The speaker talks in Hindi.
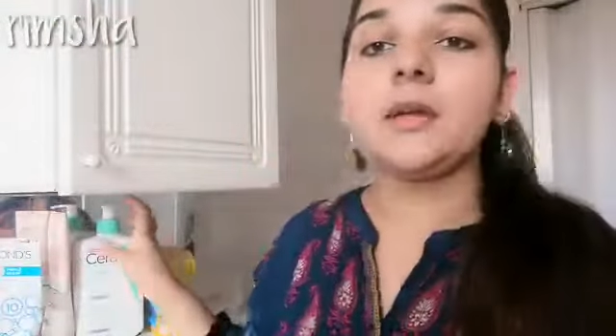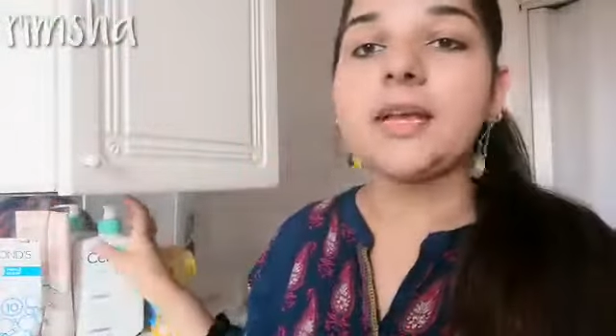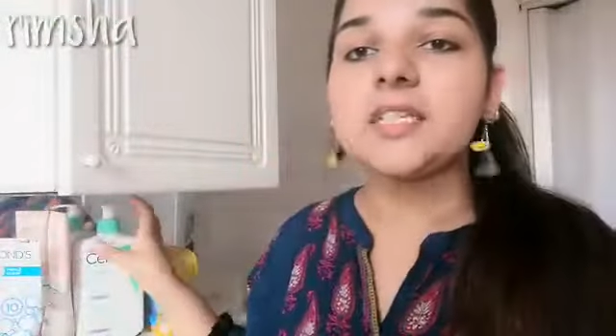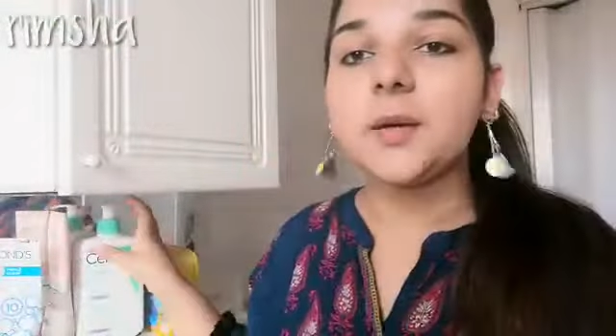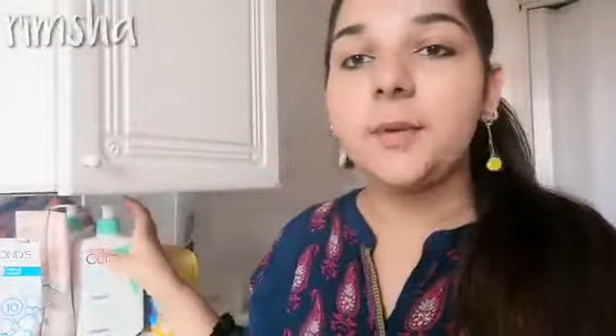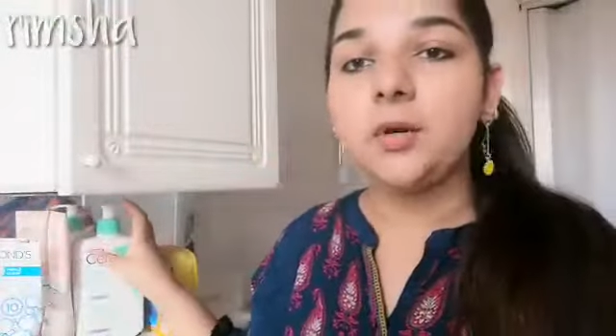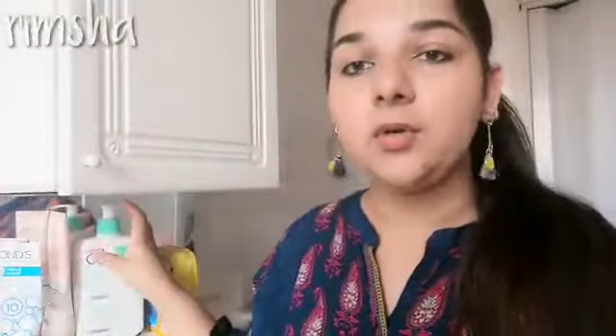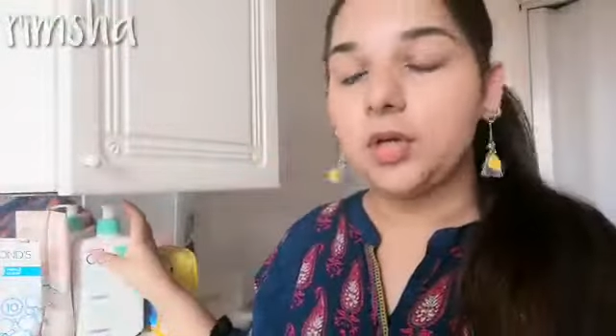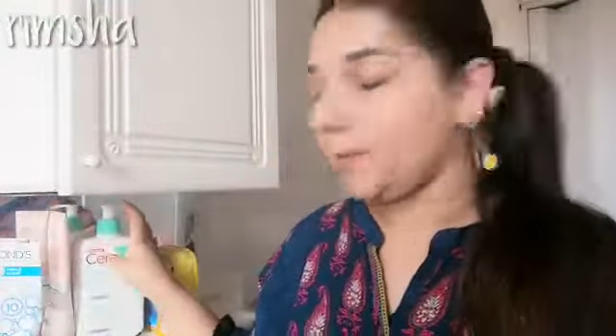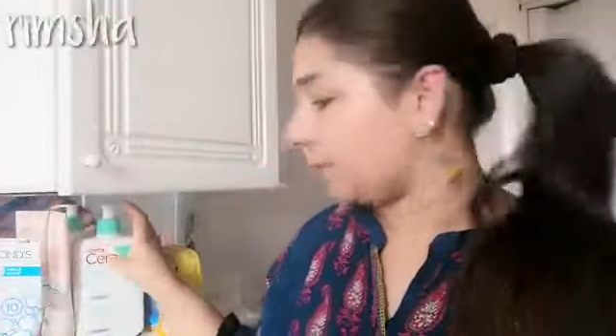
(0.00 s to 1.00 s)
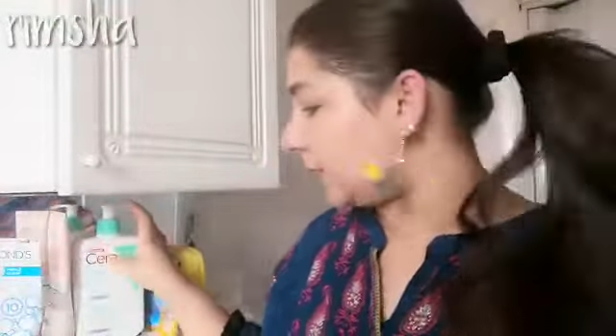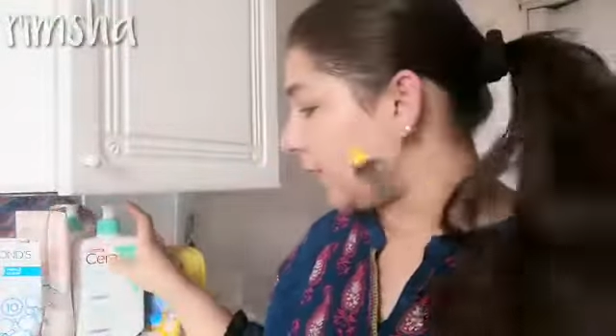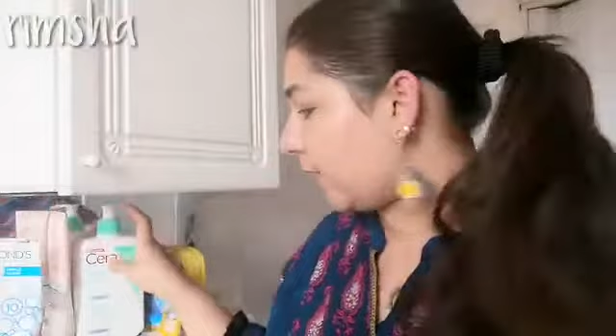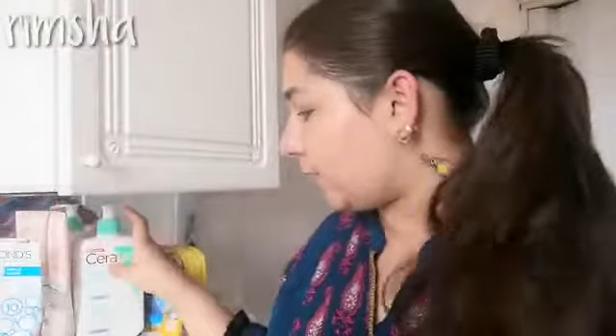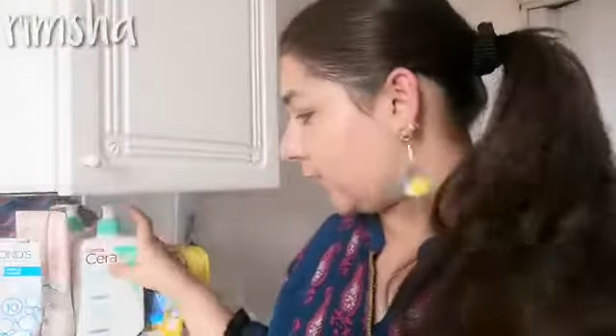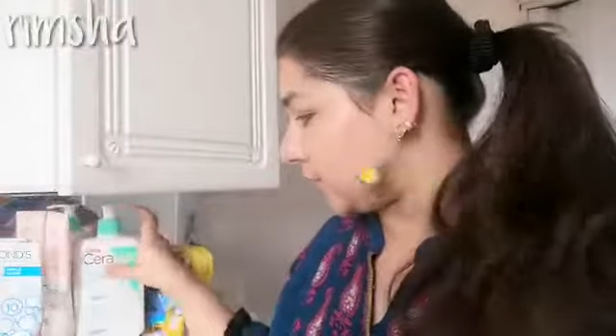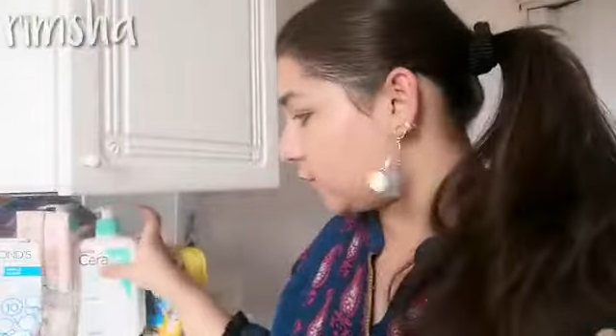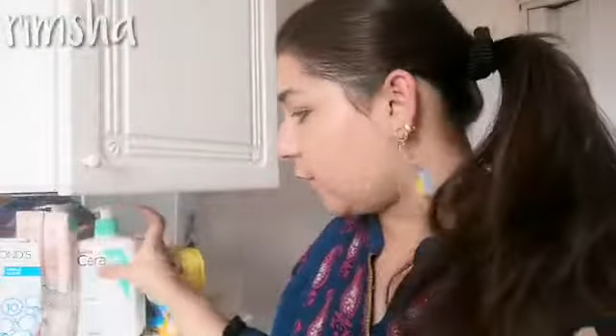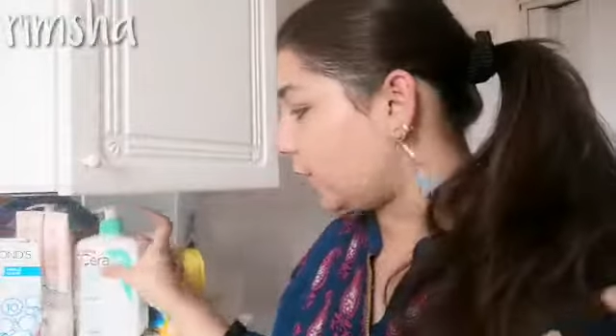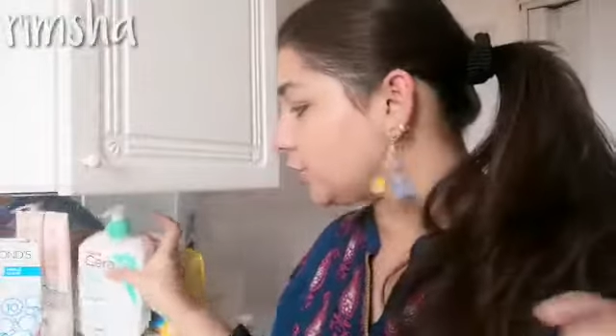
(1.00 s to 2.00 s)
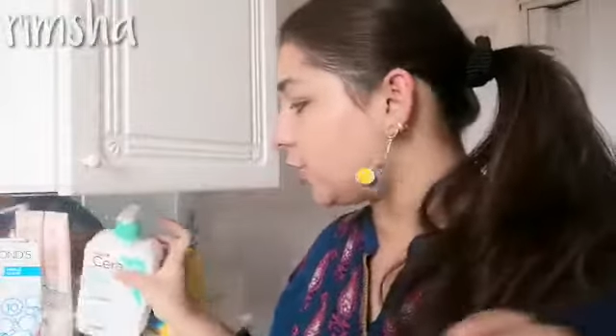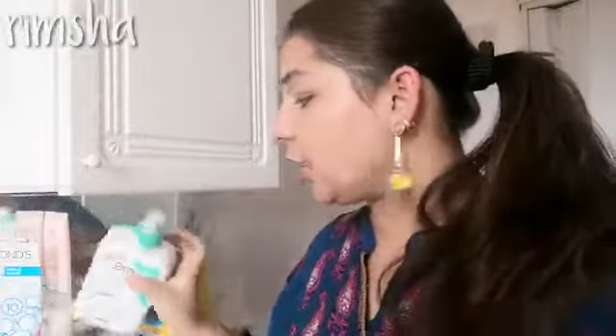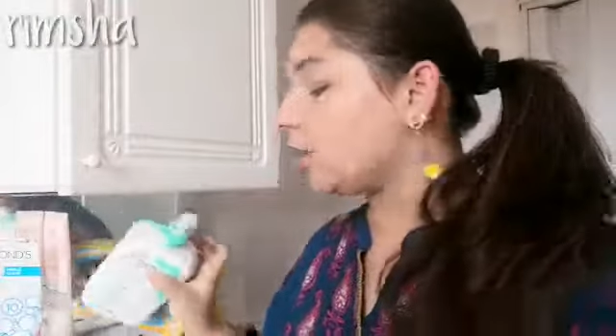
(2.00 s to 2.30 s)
नेक्स्ट अब मैं लूँगी अपना फेस वॉश